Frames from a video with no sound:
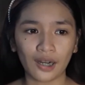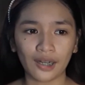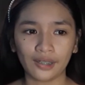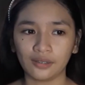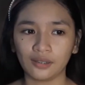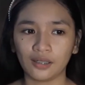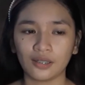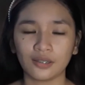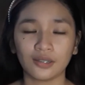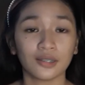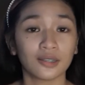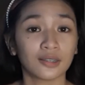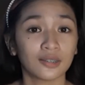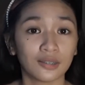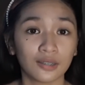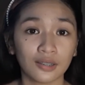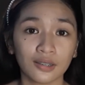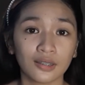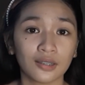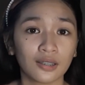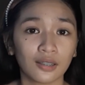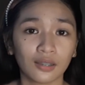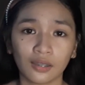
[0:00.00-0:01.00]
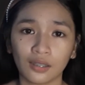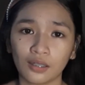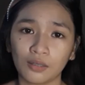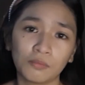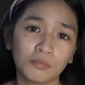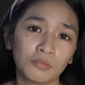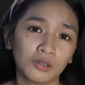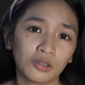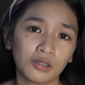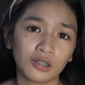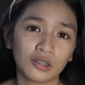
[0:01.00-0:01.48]
Kahit na 16
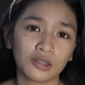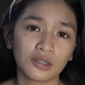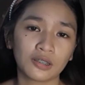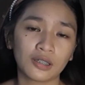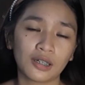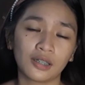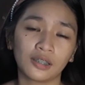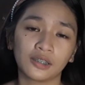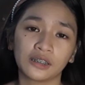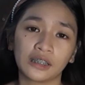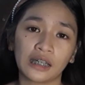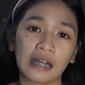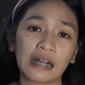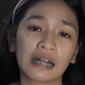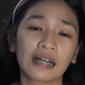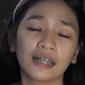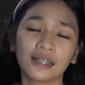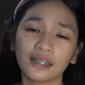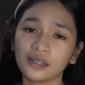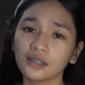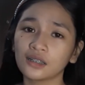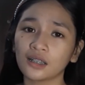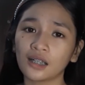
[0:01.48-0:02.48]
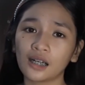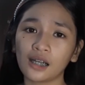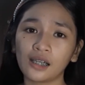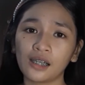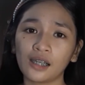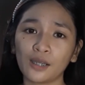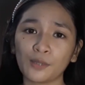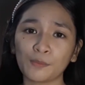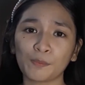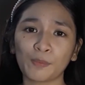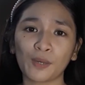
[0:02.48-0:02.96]
centimeters lang siya. Ganyan siya
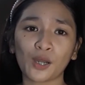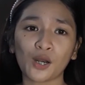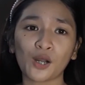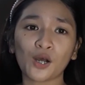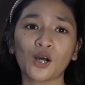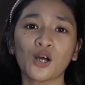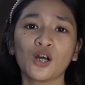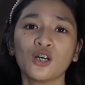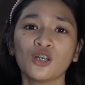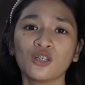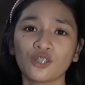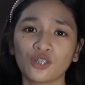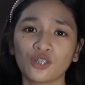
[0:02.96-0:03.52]
kaliit pero